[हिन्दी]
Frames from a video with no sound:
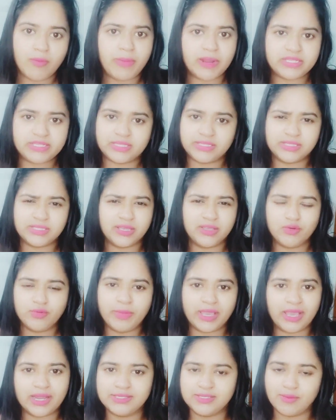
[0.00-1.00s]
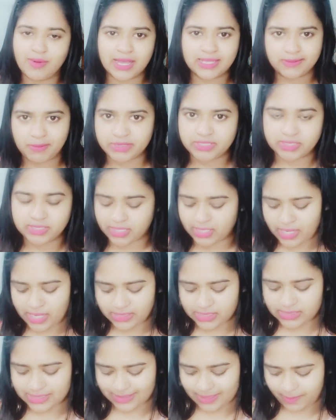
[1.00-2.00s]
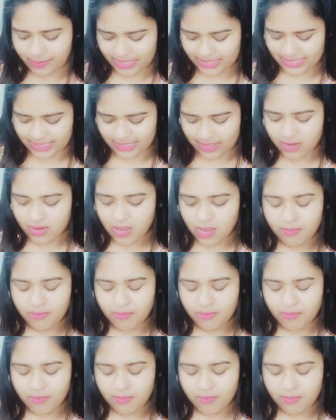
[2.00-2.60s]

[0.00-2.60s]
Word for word: परचेस कीजिए क्यों बेकार से वहाँ से परचेस करना इतना ज्यादा पैसा देना